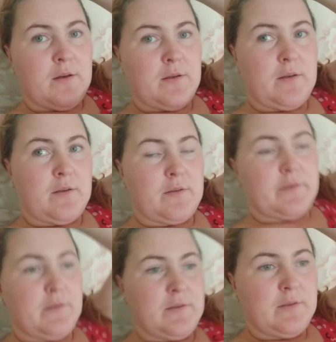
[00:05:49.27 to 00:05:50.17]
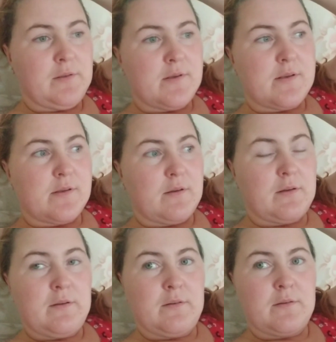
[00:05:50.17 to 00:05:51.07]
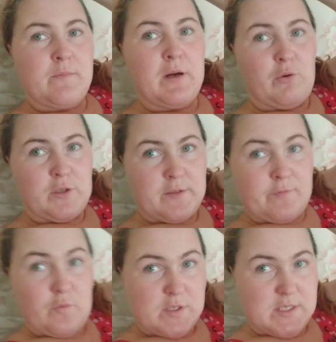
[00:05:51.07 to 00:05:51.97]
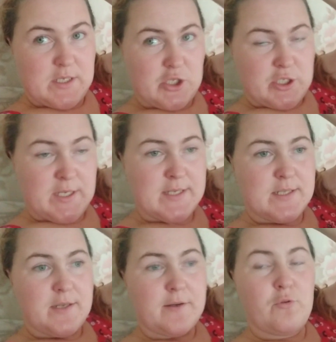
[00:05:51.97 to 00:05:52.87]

Э, мокроты в носе исчезли,